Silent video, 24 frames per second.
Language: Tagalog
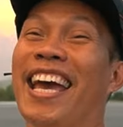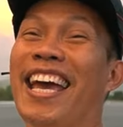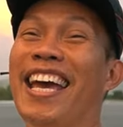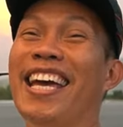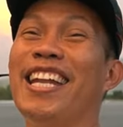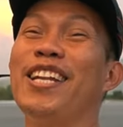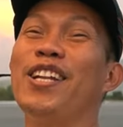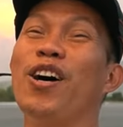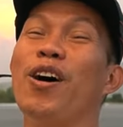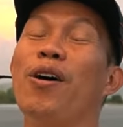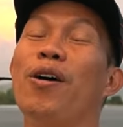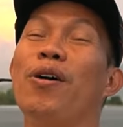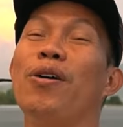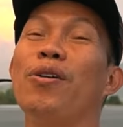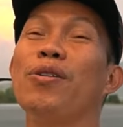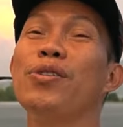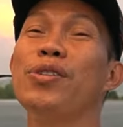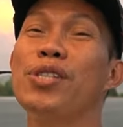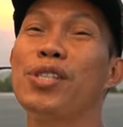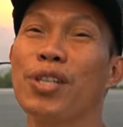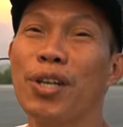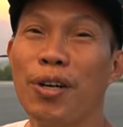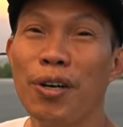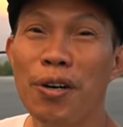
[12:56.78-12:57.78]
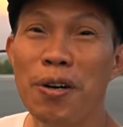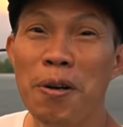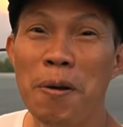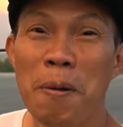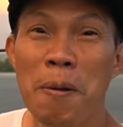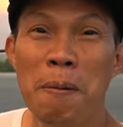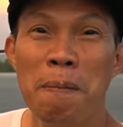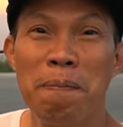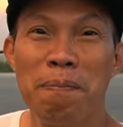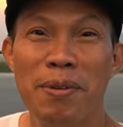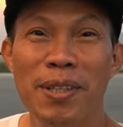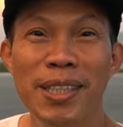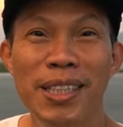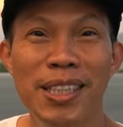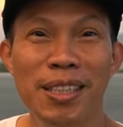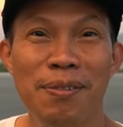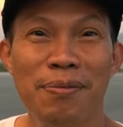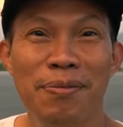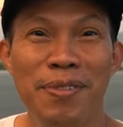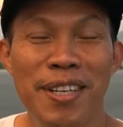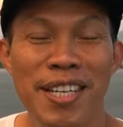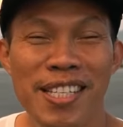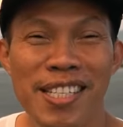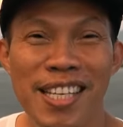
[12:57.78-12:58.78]
And also, please
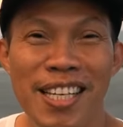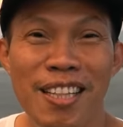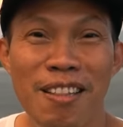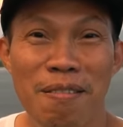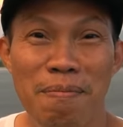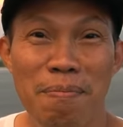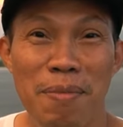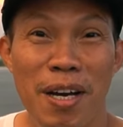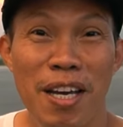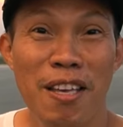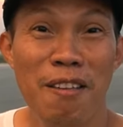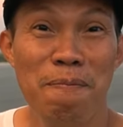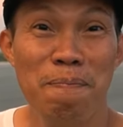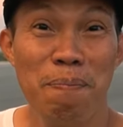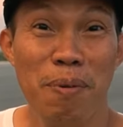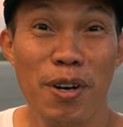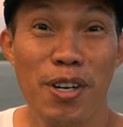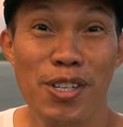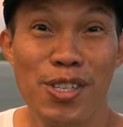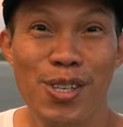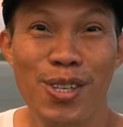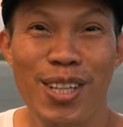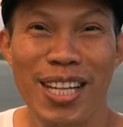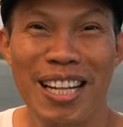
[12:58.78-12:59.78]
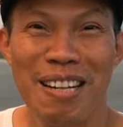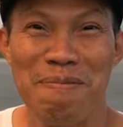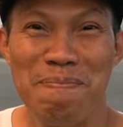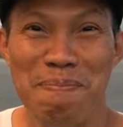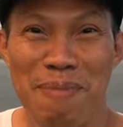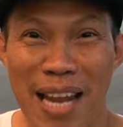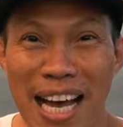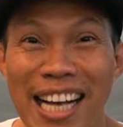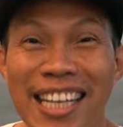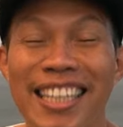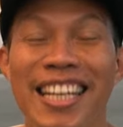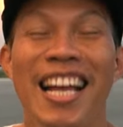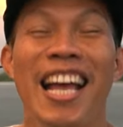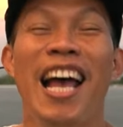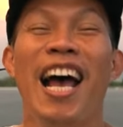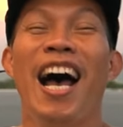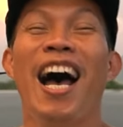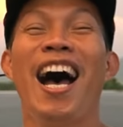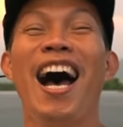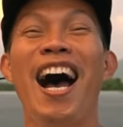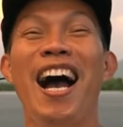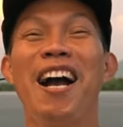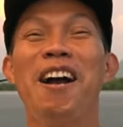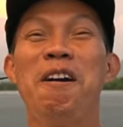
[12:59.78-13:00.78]
visit my personal blog,
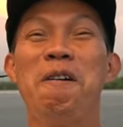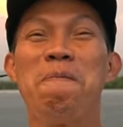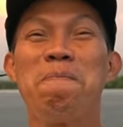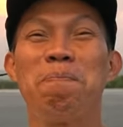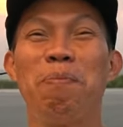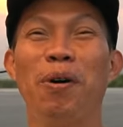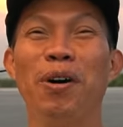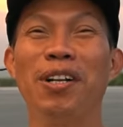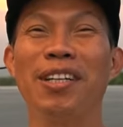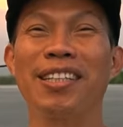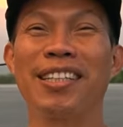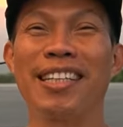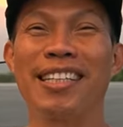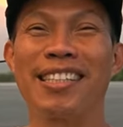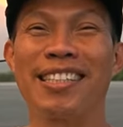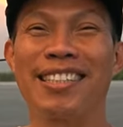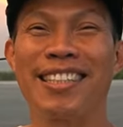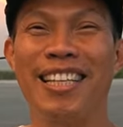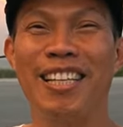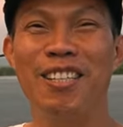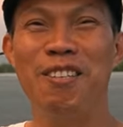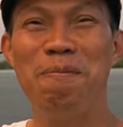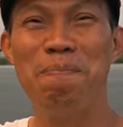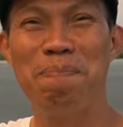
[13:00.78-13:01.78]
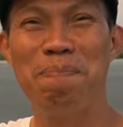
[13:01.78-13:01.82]
ang Paul Castello